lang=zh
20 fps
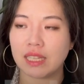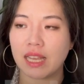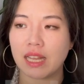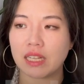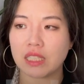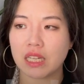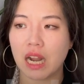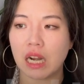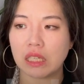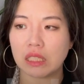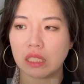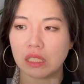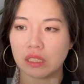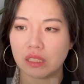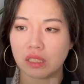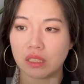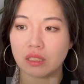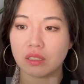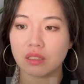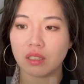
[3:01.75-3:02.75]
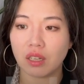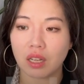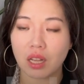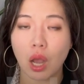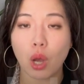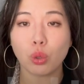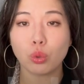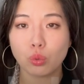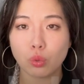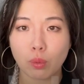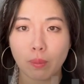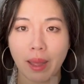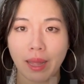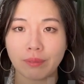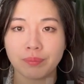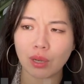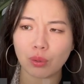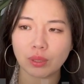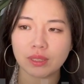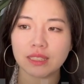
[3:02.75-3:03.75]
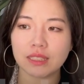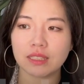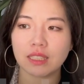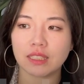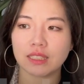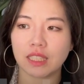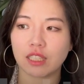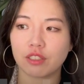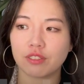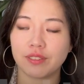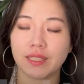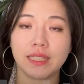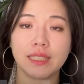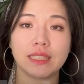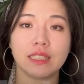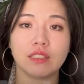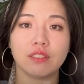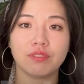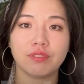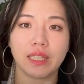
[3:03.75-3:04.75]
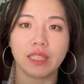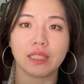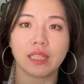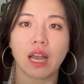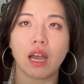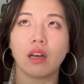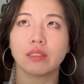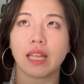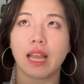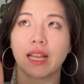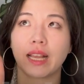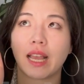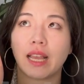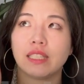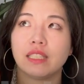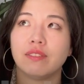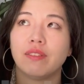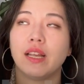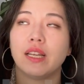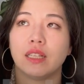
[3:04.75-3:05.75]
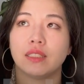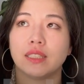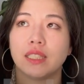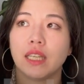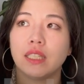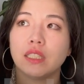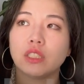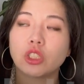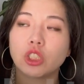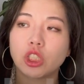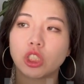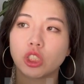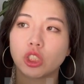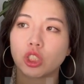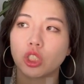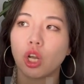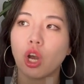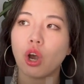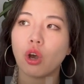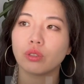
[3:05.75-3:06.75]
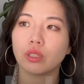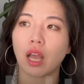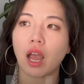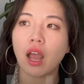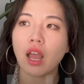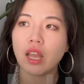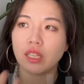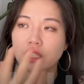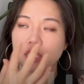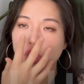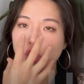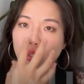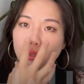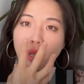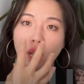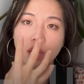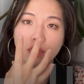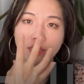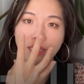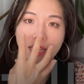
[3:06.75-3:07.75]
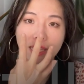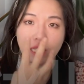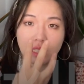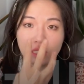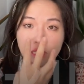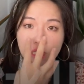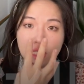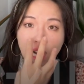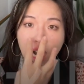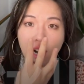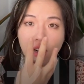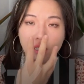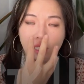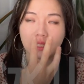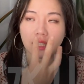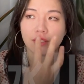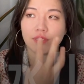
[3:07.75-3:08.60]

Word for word: 验这样的一个高度吧，我。记得这个飞机飞到大概一万两千英尺之后呢，你是需要戴氧气罩的，在